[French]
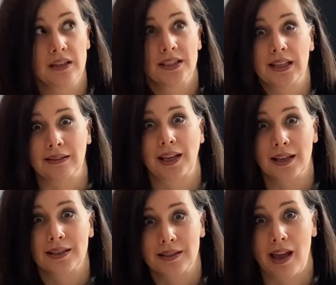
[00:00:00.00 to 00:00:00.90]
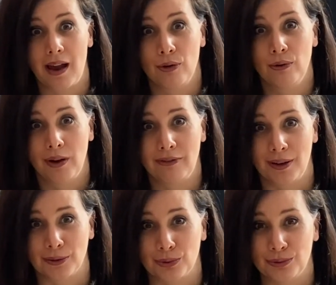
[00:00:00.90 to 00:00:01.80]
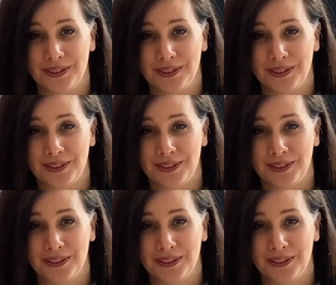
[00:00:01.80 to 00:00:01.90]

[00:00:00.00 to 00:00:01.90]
il s'adresse à eux avant tout.